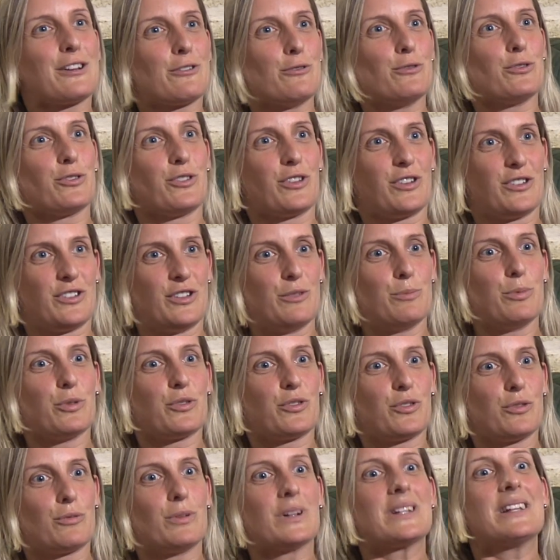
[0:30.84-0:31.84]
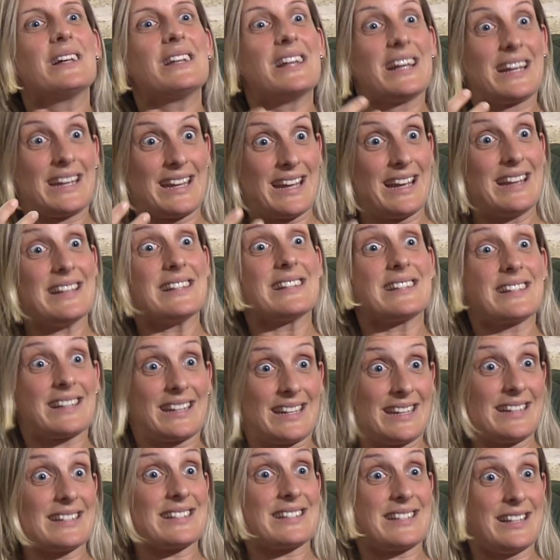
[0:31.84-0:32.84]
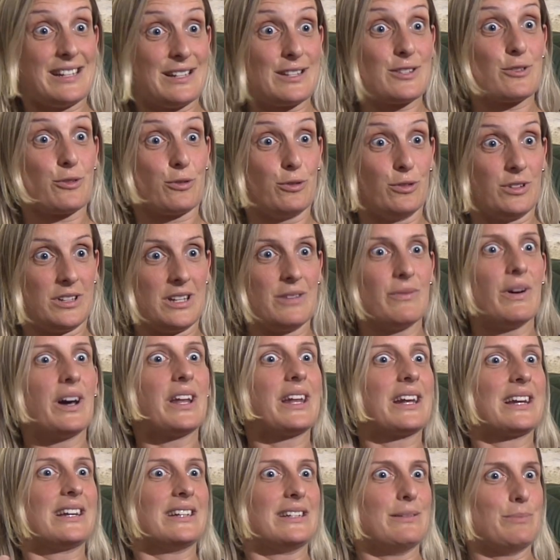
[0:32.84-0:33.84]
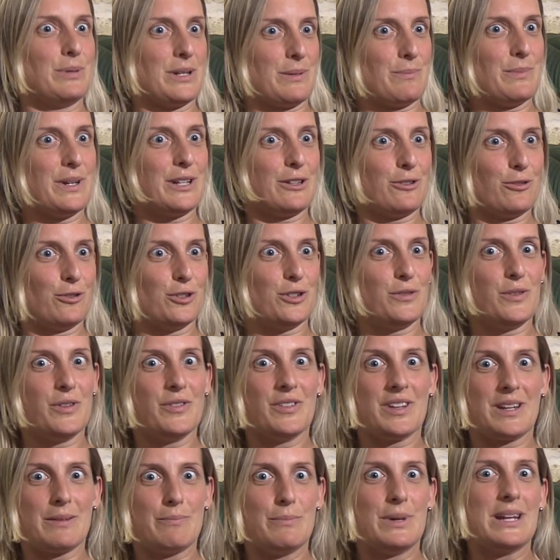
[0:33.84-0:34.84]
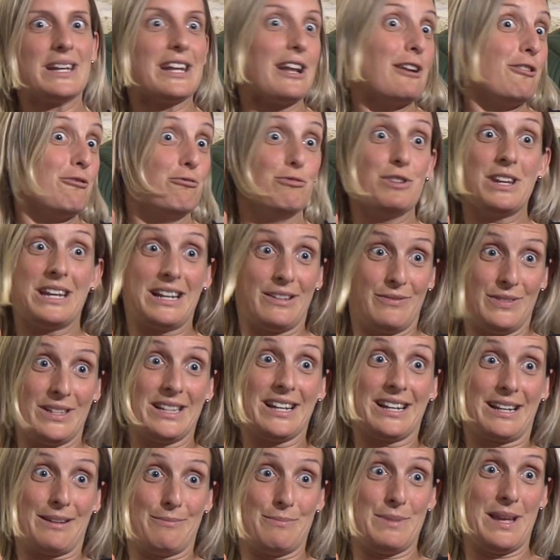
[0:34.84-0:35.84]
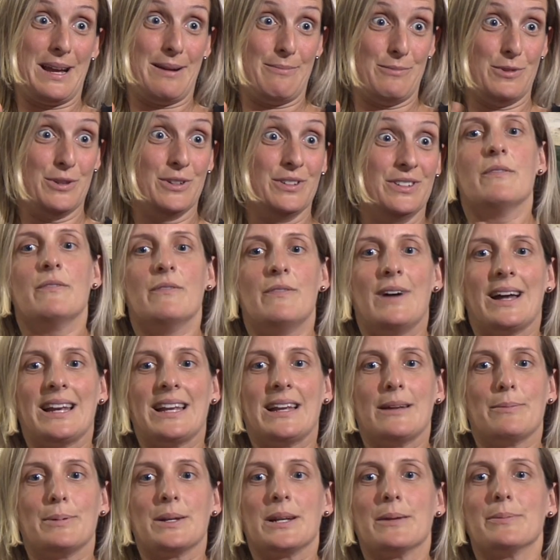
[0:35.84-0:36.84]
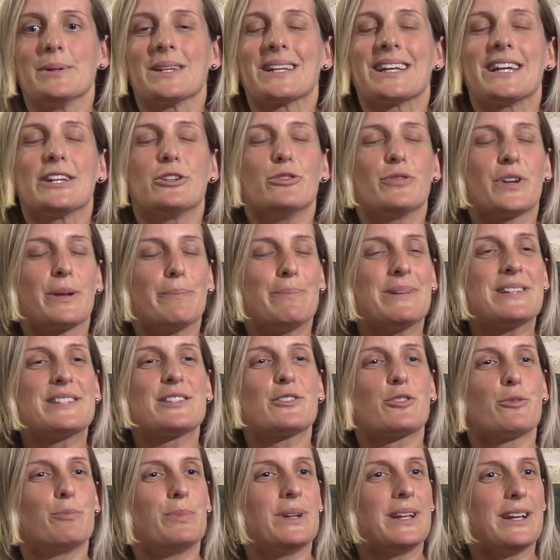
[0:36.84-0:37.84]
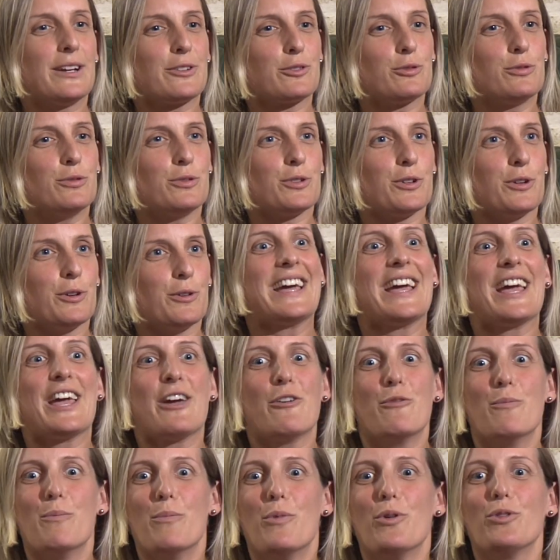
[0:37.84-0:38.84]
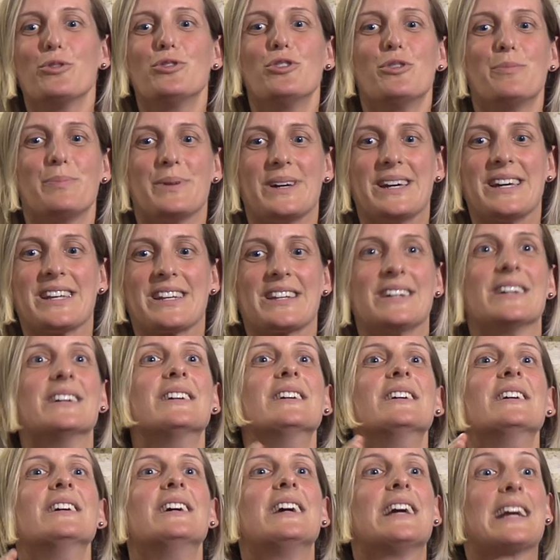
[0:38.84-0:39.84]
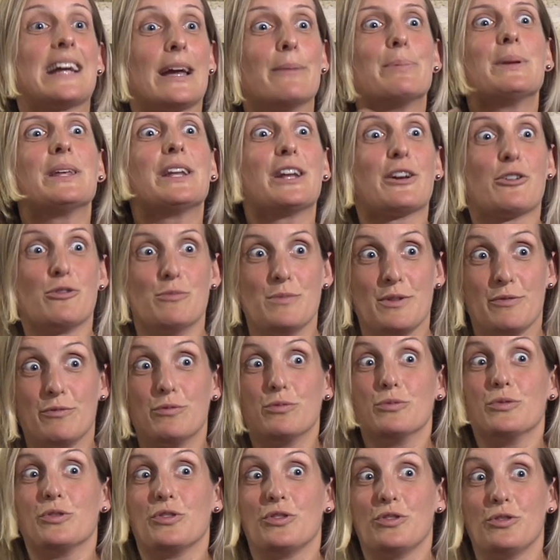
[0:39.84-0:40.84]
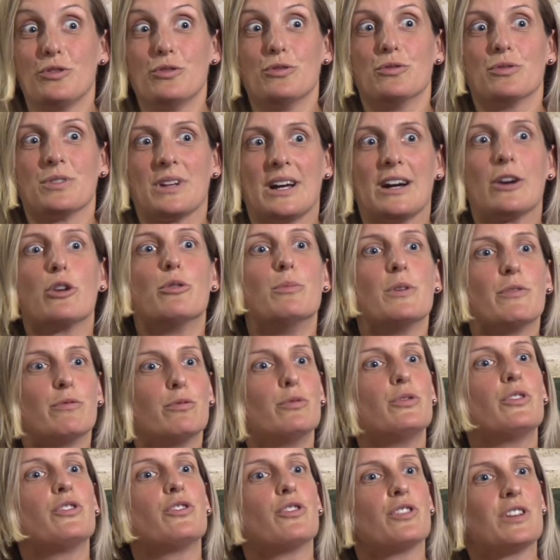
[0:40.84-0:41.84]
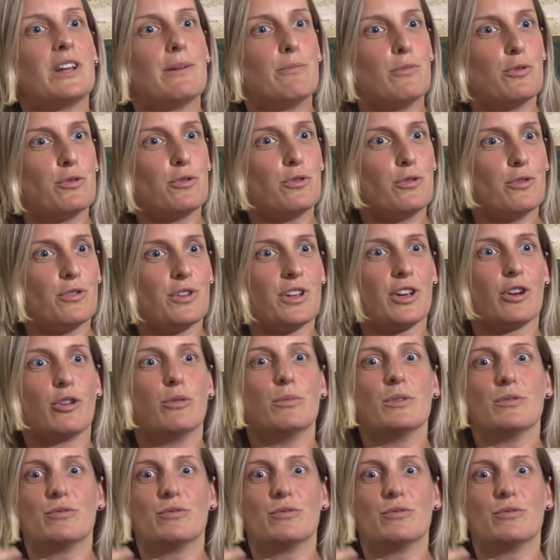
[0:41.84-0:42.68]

cose che si possono guardare e che, hai, che ha senso coltivare e che ti permettono di vivere bene l'unica vita che abbiamo. Vale la pena perché dovrebbe essere obbligatorio, è un modo per capire come funziona, come funzioniamo noi, come